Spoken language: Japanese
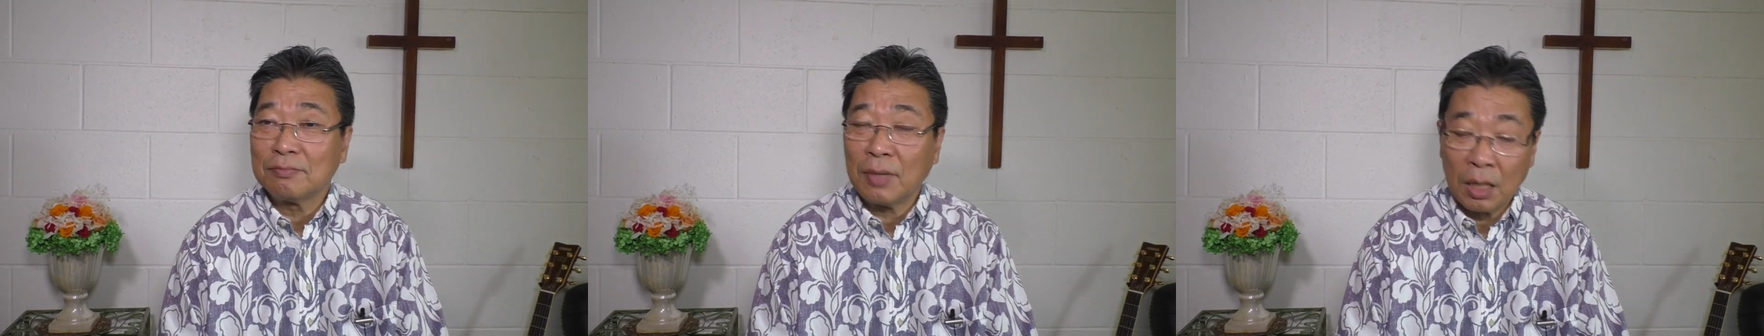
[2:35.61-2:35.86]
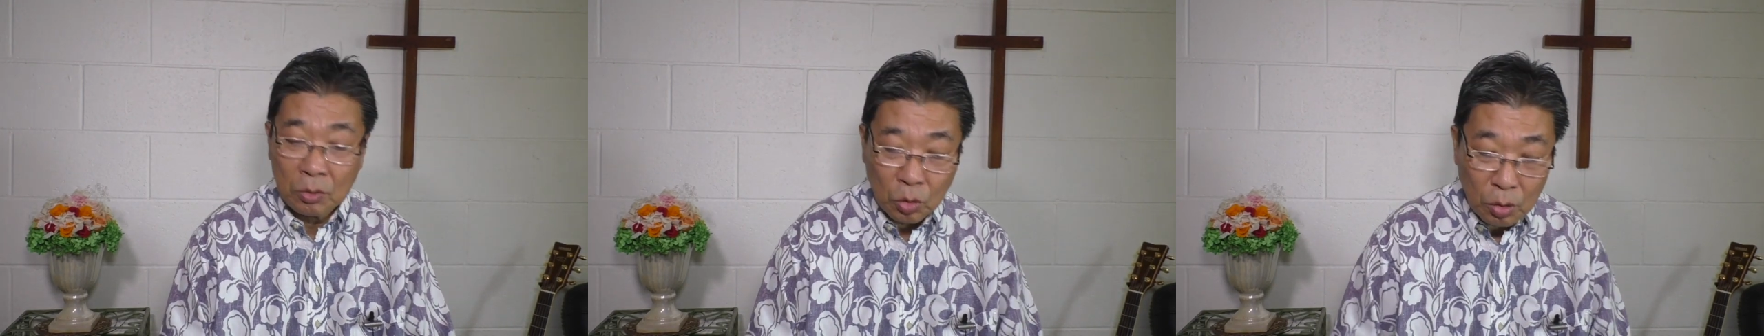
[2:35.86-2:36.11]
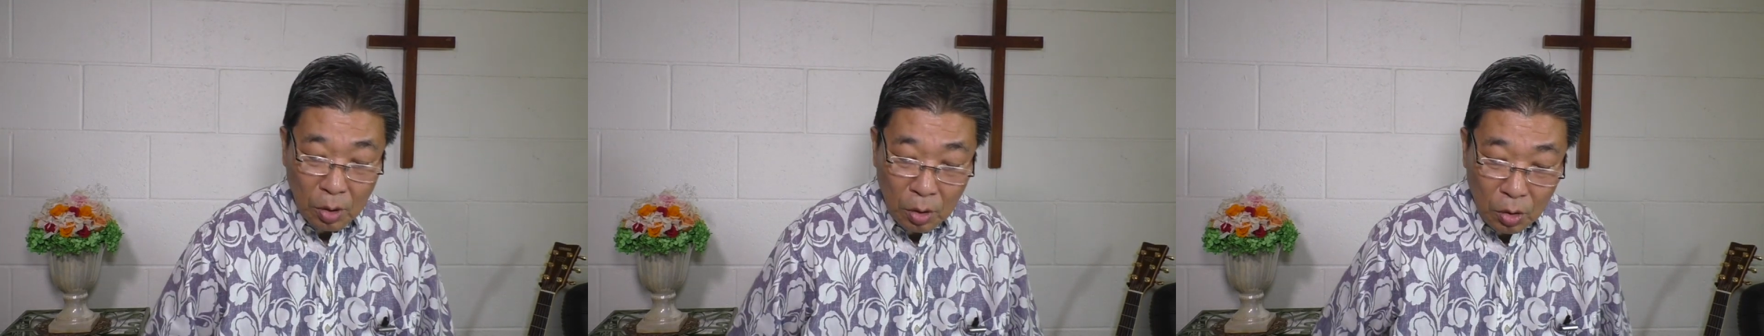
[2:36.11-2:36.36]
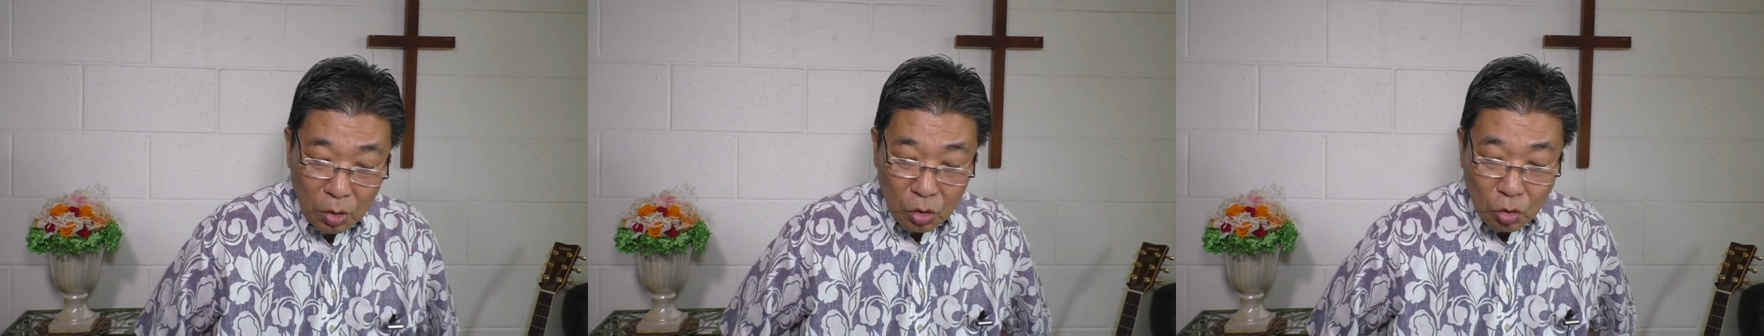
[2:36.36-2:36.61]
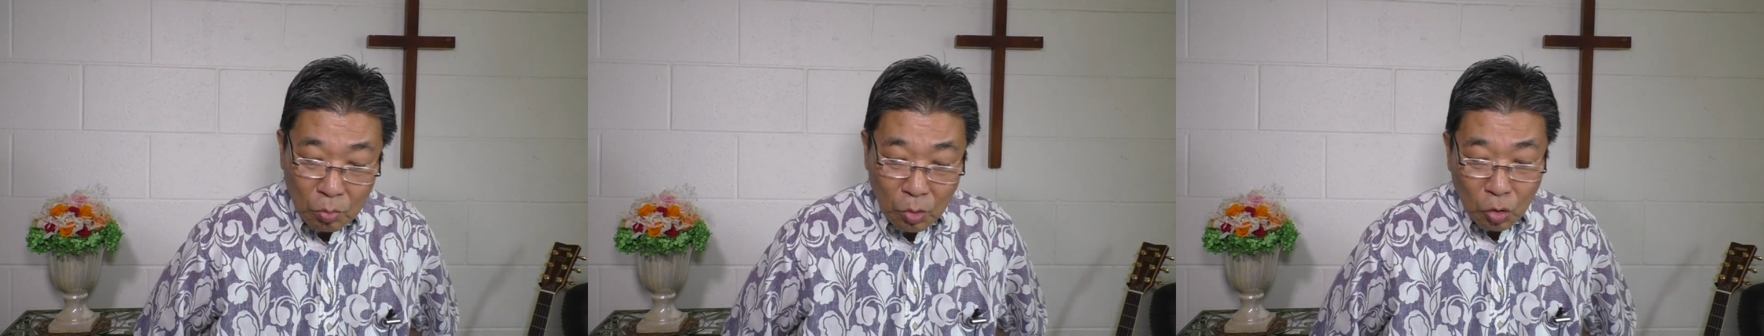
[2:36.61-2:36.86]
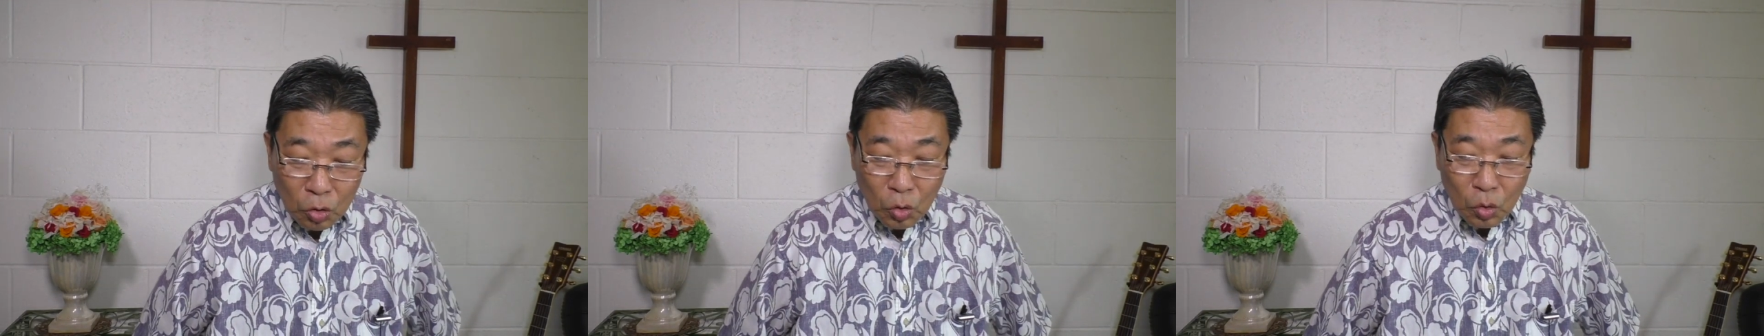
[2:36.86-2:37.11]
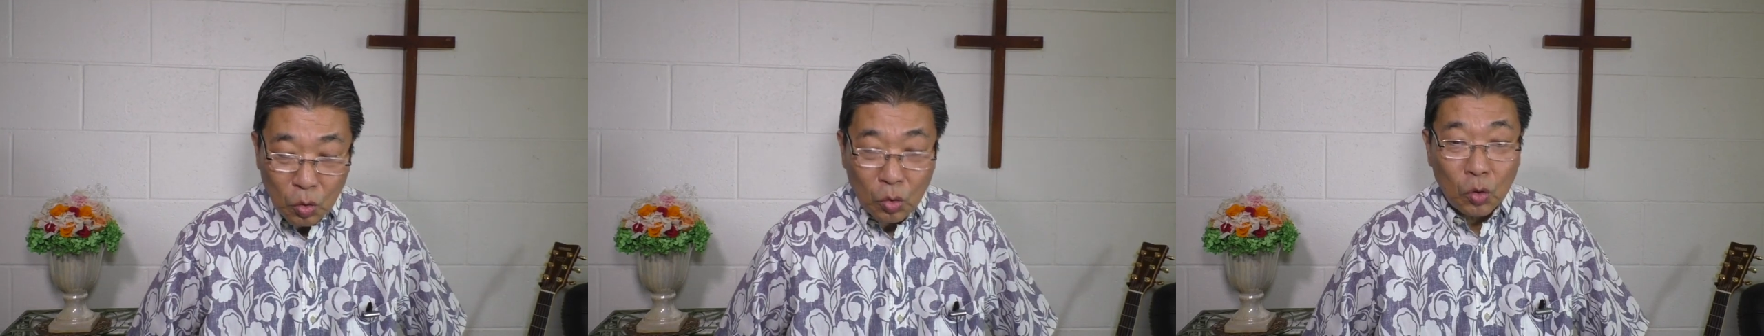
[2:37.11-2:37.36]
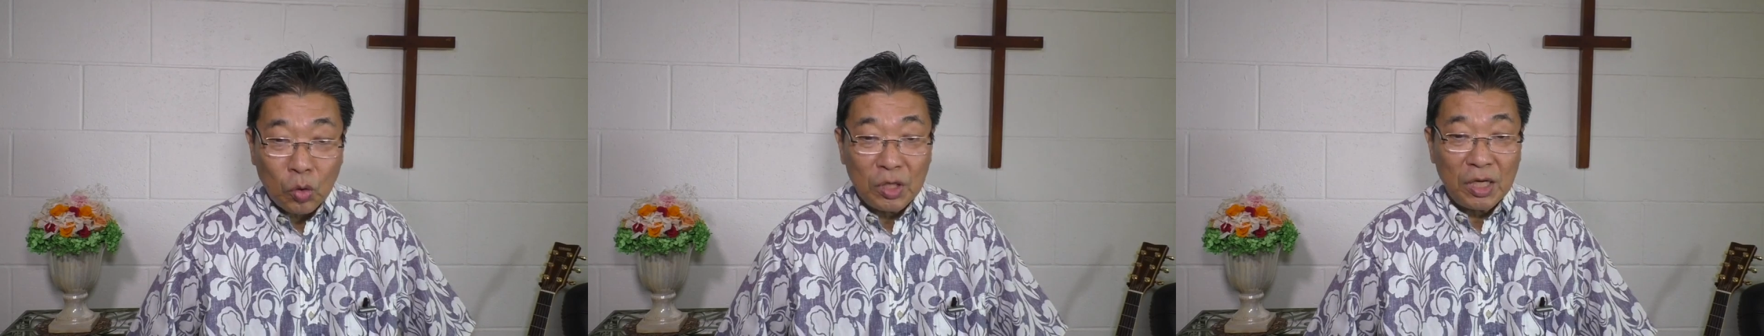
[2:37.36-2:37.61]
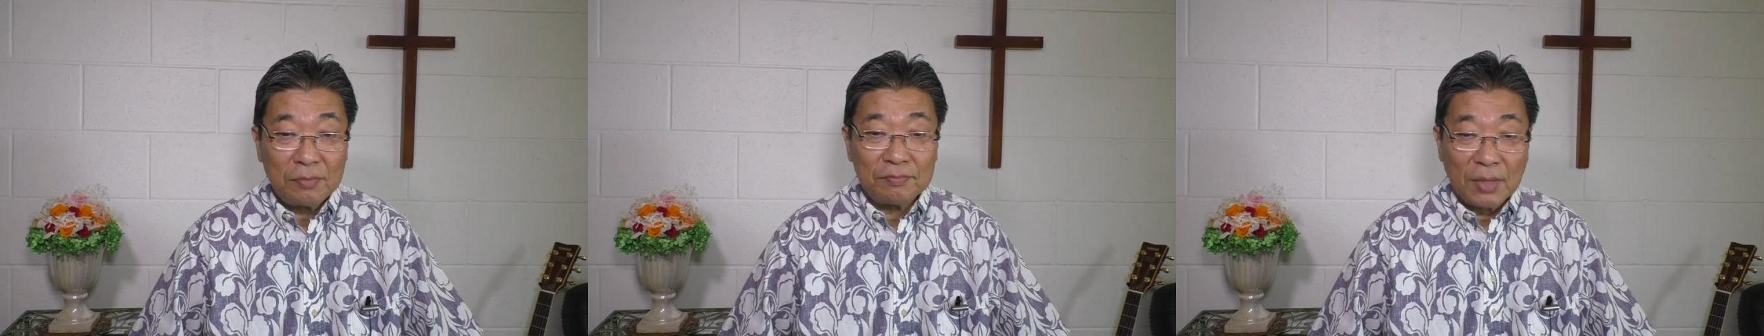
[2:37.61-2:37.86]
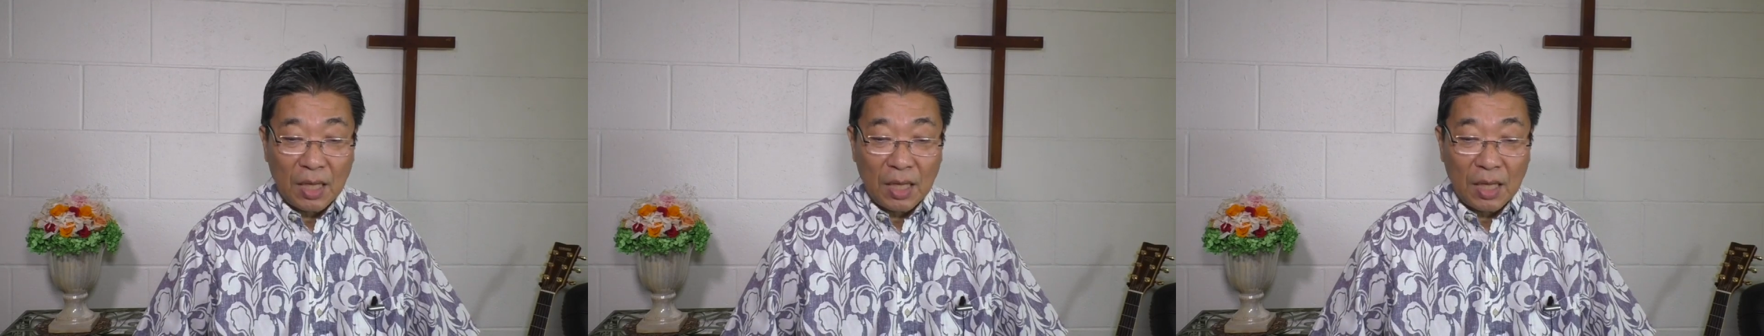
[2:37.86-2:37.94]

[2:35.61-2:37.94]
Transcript: まあ、あの今日もこの方法で、